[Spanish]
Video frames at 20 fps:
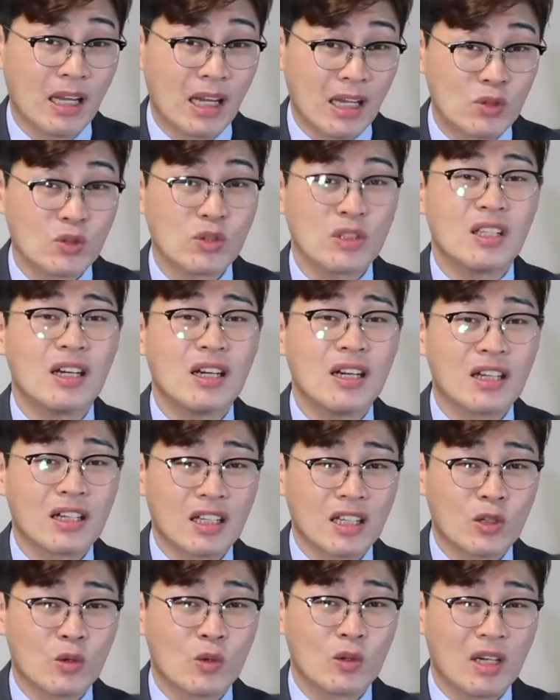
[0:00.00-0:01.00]
ayuda a
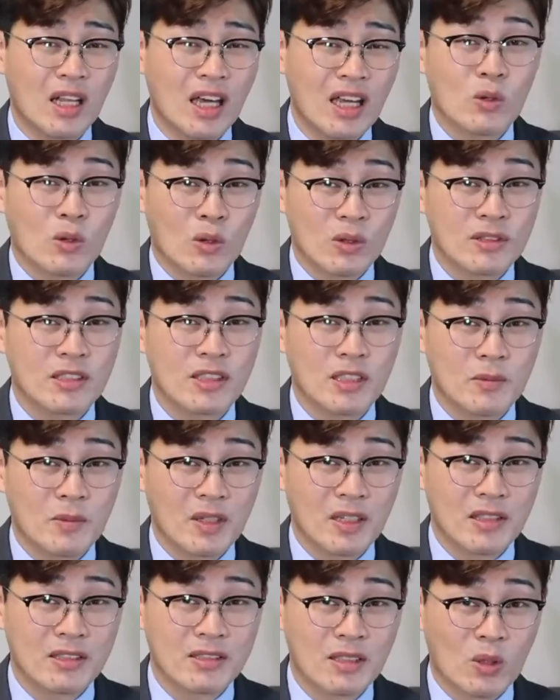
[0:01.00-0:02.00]
regular los
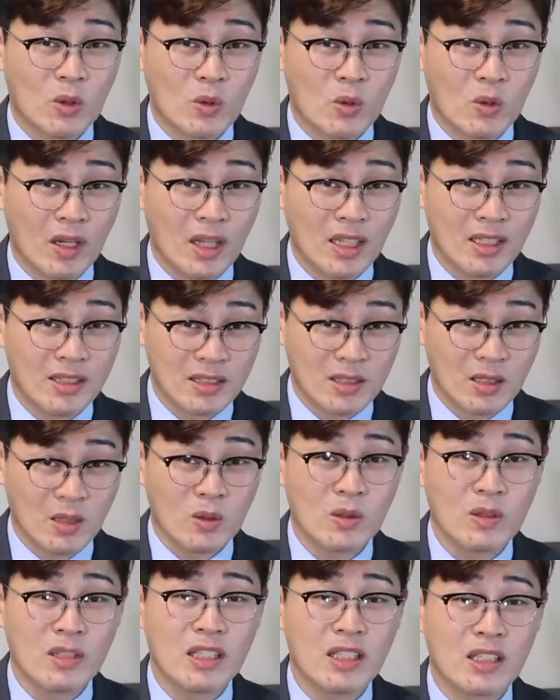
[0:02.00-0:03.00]
niveles de
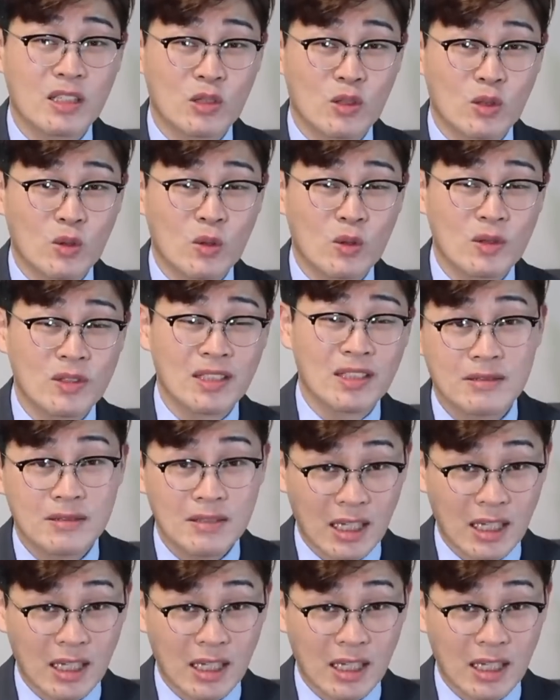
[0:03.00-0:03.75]
colesterol y glucosa,